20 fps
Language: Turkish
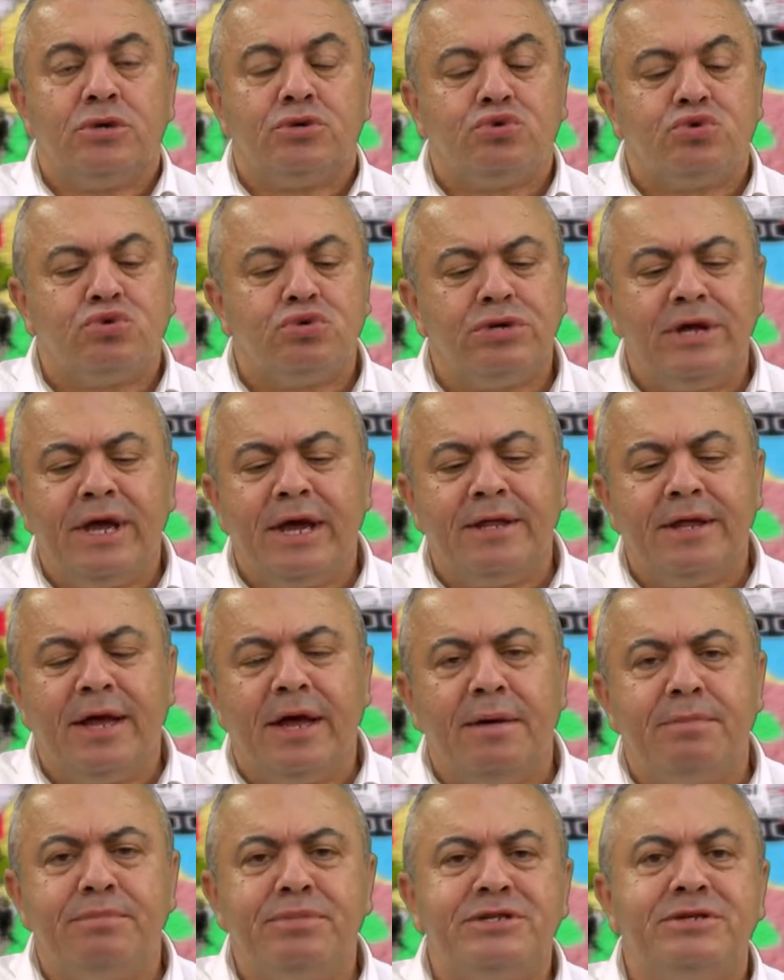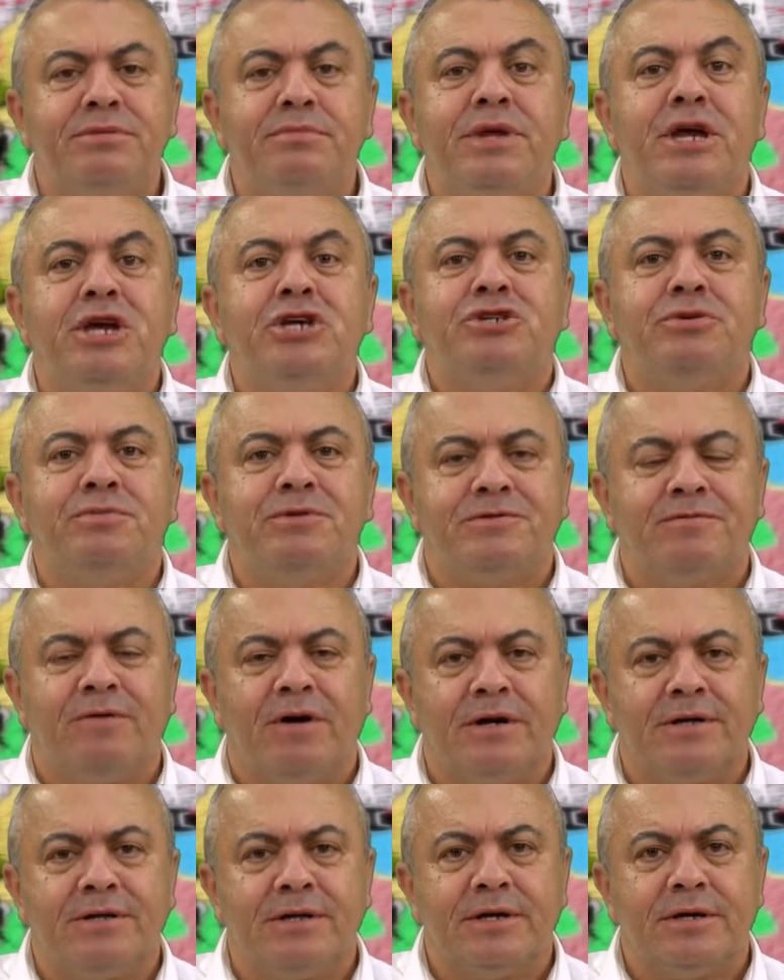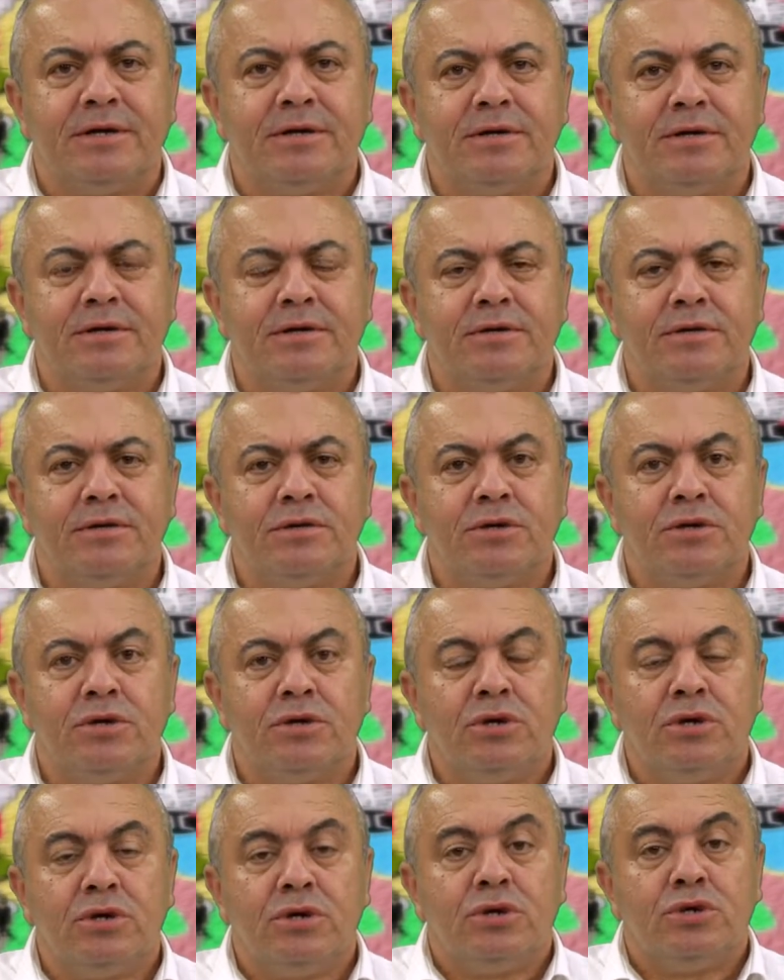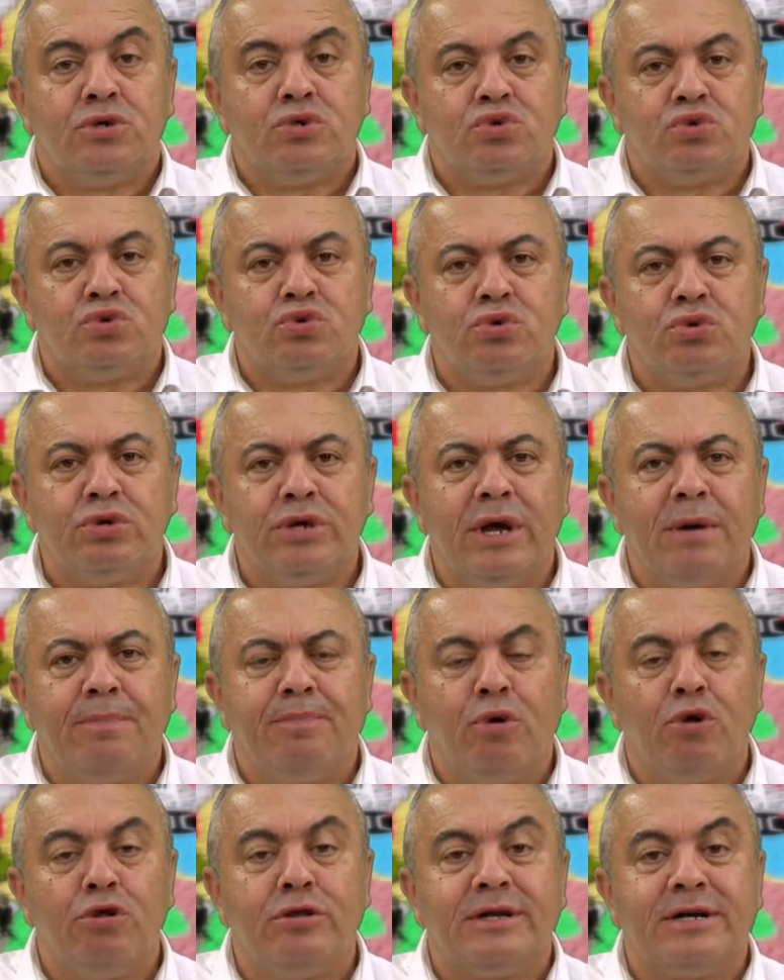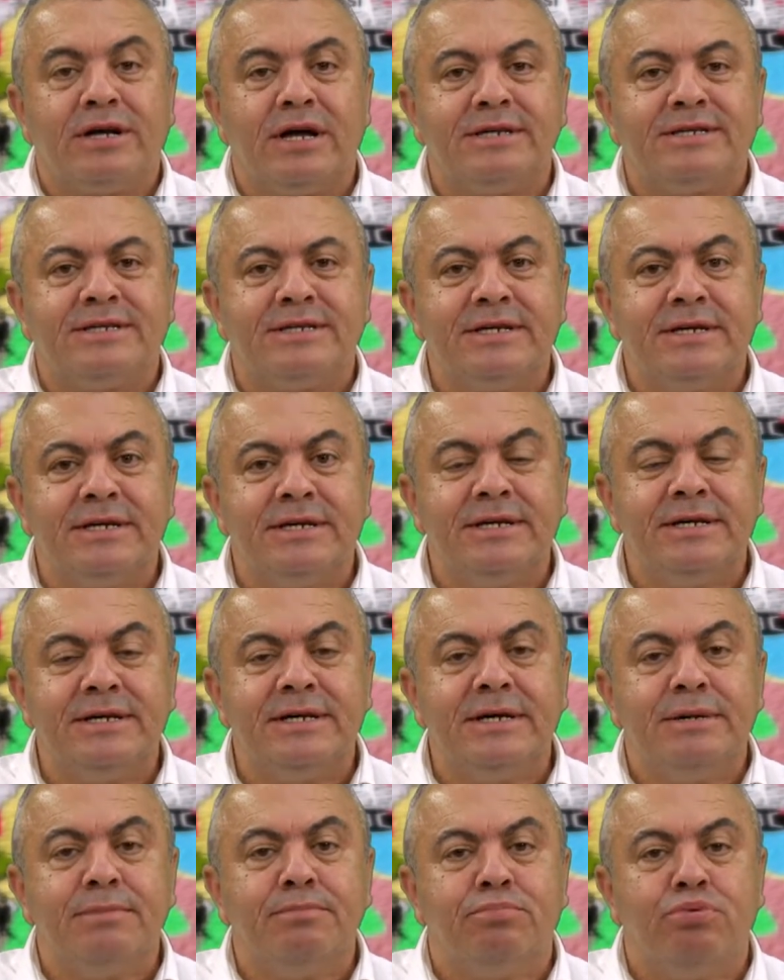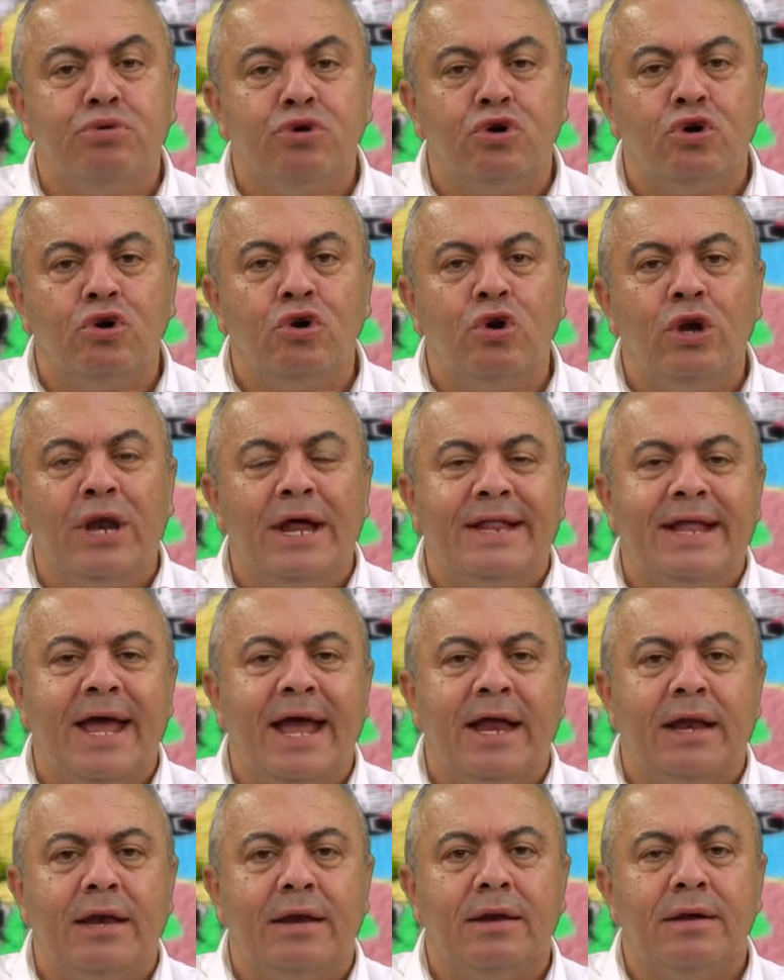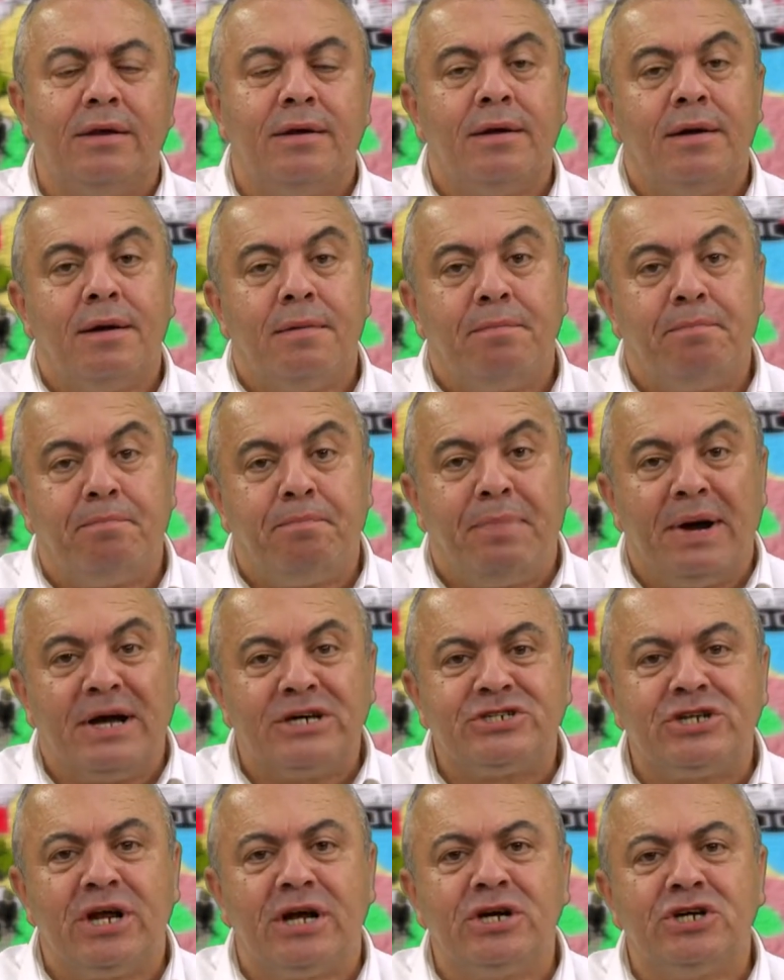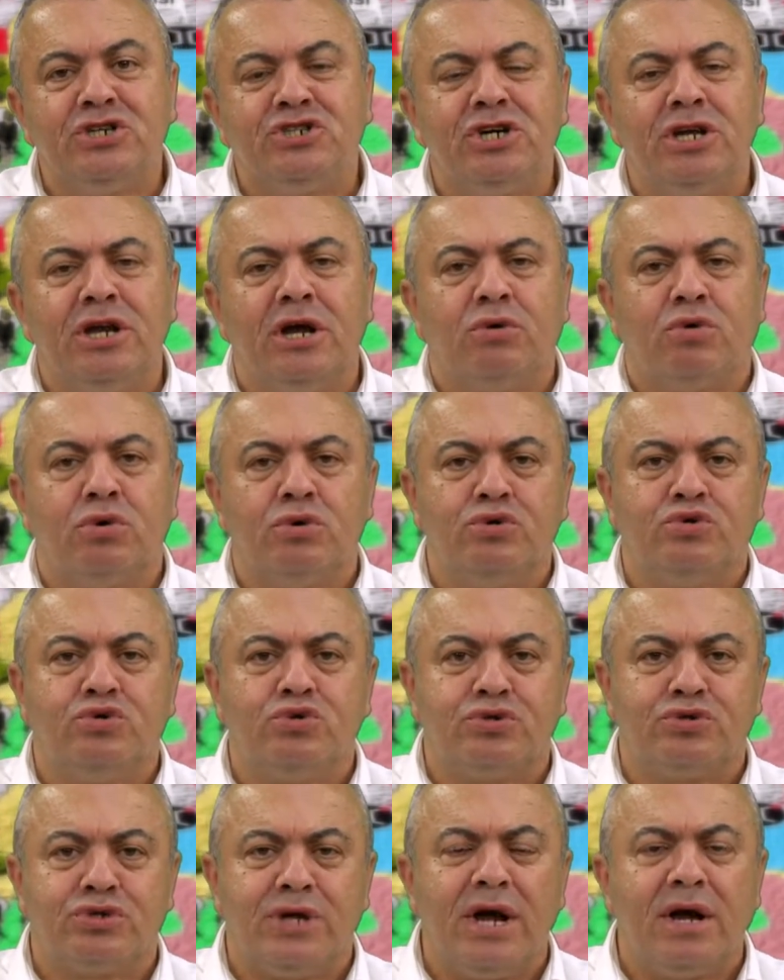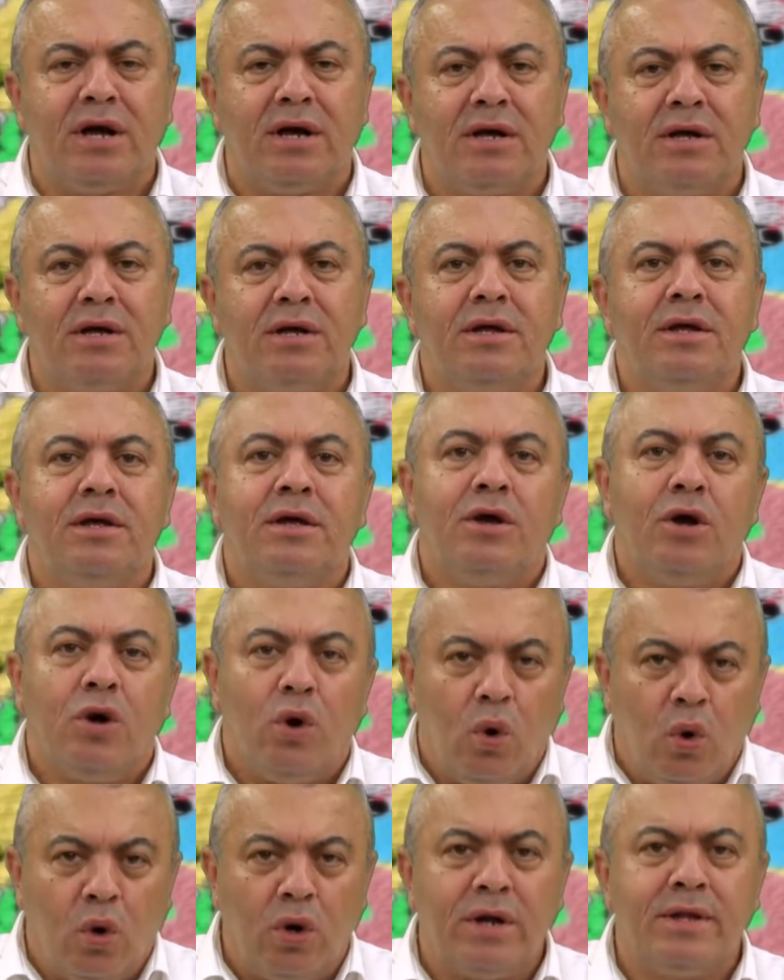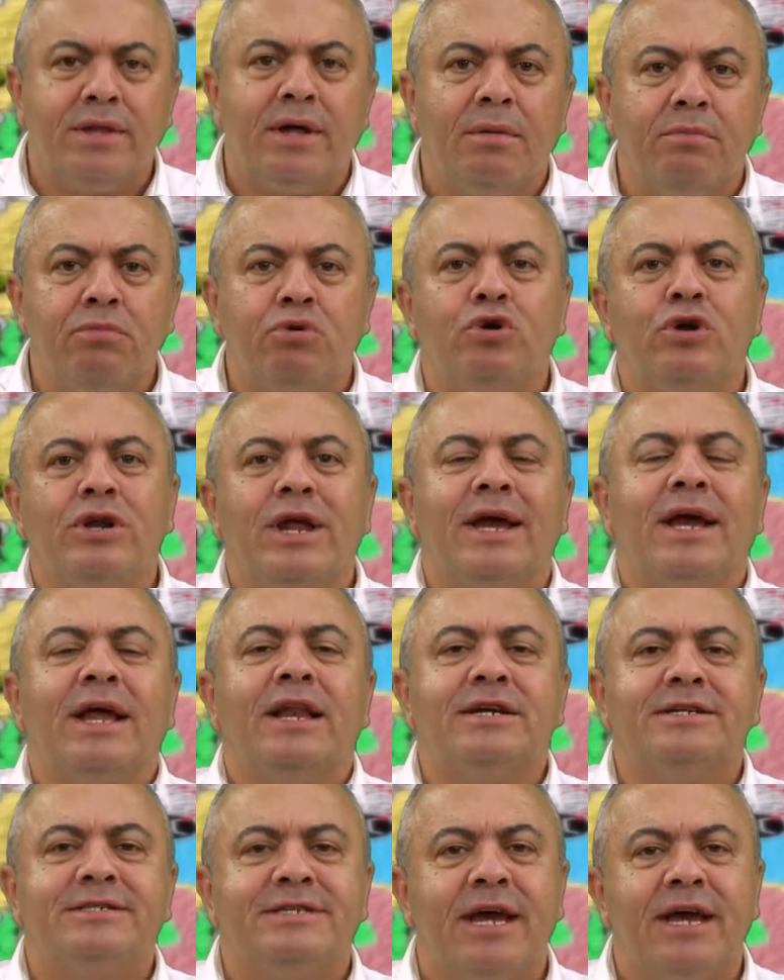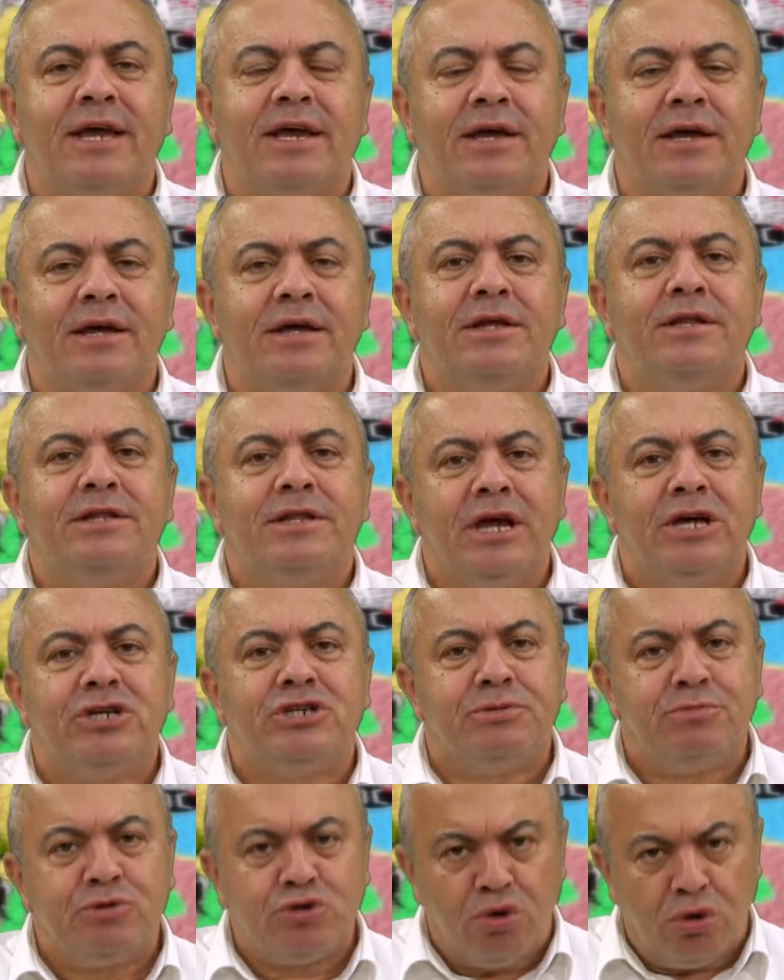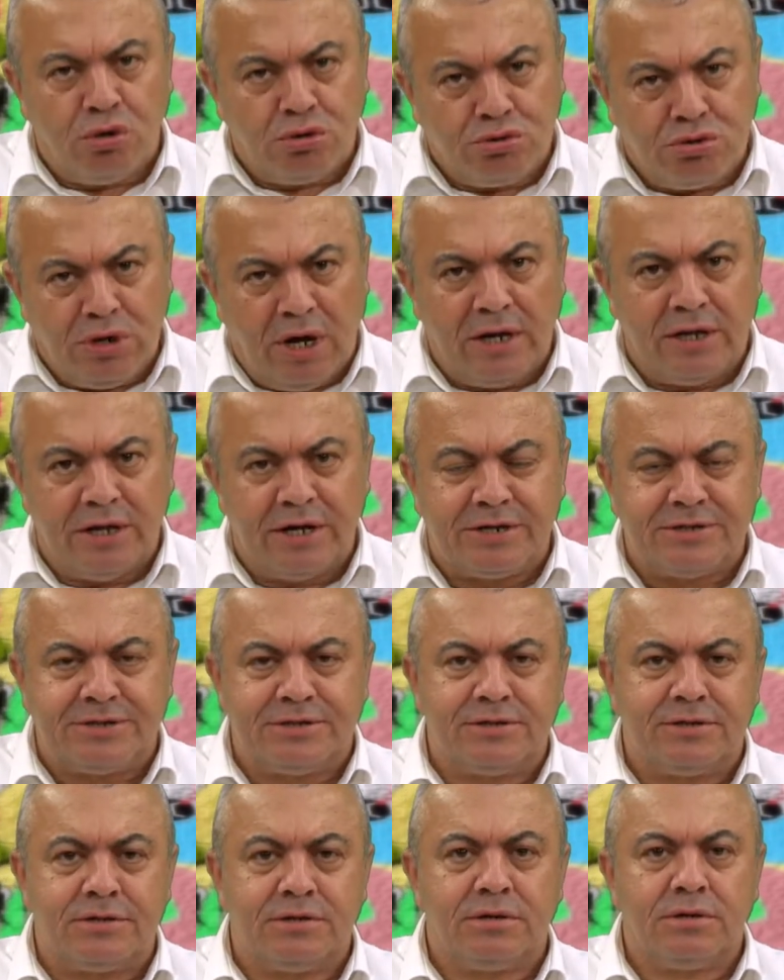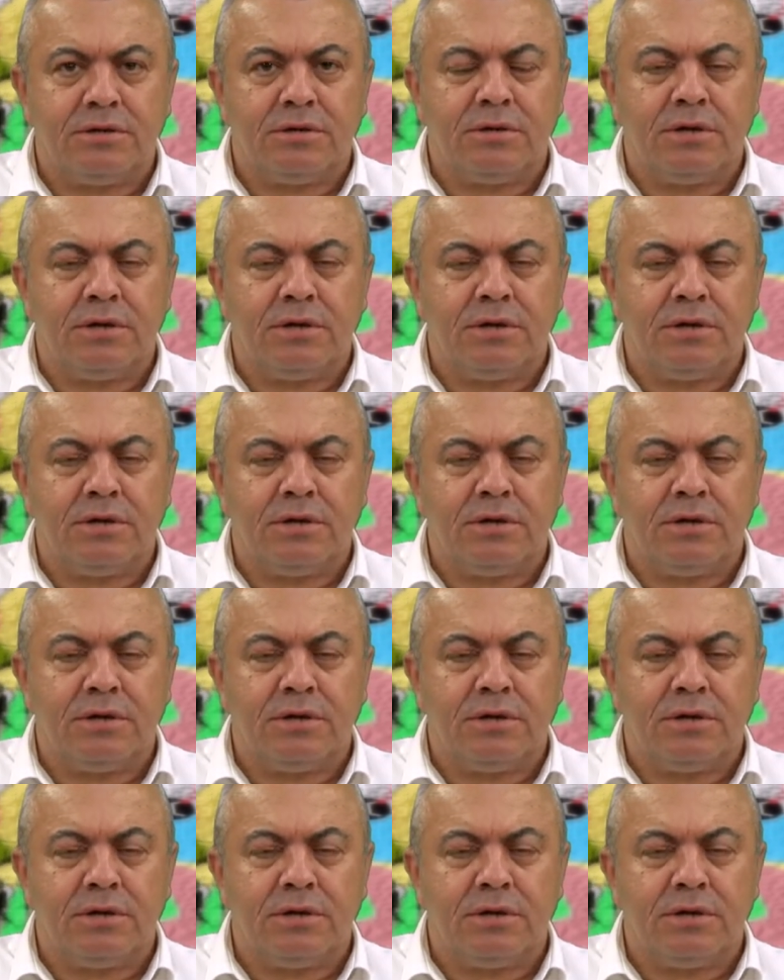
Suriye'de bizim ne işimiz vardı? Suriye politikasını bugünüyle değil, başlangıcıyla konuşursak, oradan bugüne gelirsek ne işimiz olduğunu anlarız.